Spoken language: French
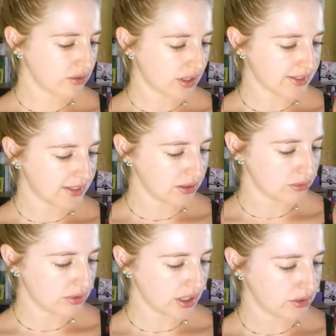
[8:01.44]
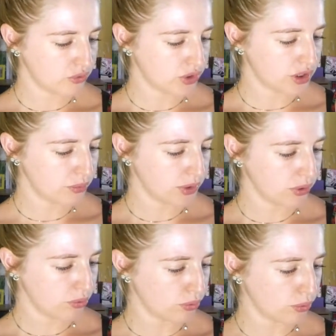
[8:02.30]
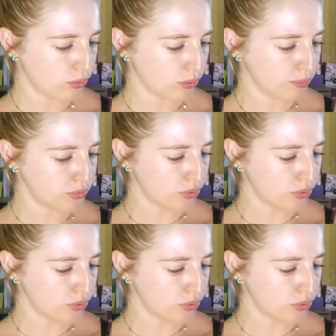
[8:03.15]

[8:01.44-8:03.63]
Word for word: de la citronnelle, du kiwi, du concombre,